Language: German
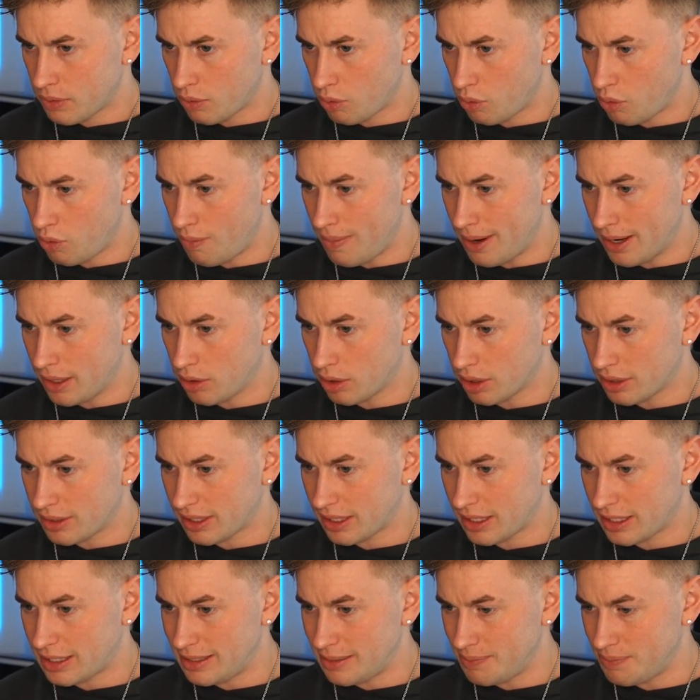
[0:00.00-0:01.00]
Oh mein Gott,
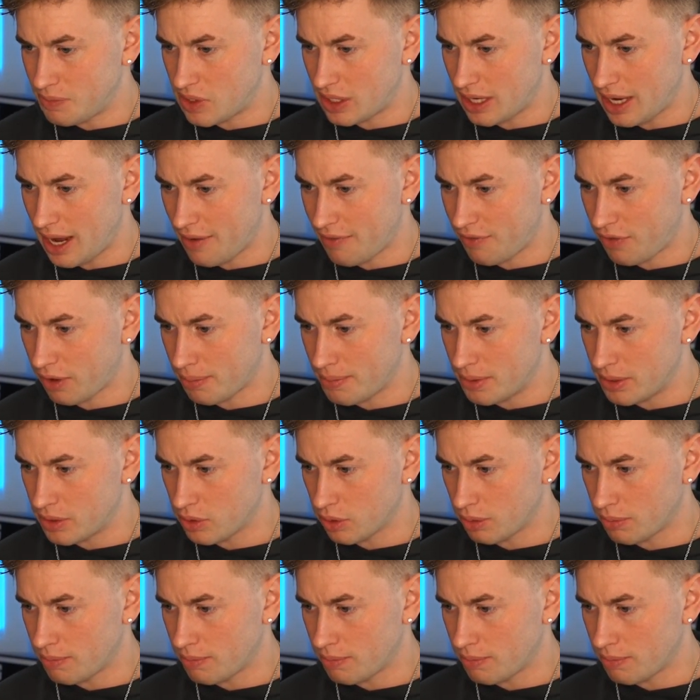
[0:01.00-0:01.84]
Trick 17. Einfach mit so